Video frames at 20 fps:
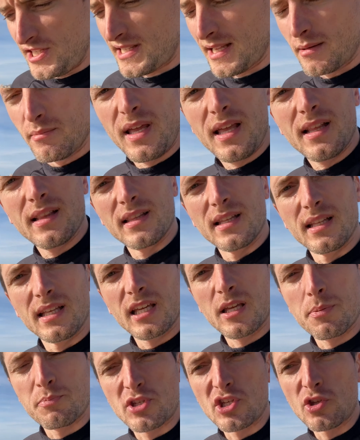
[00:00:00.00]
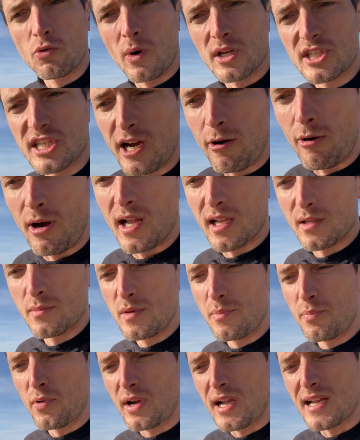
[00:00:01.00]
zamiennych przytłaczała. Jak
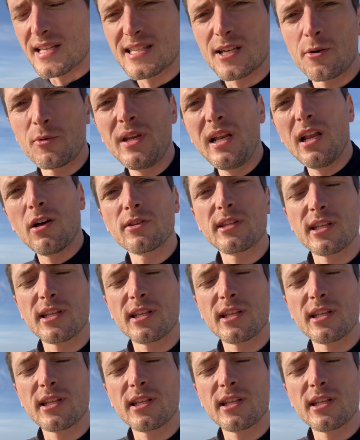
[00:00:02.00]
mi pokazał, ile on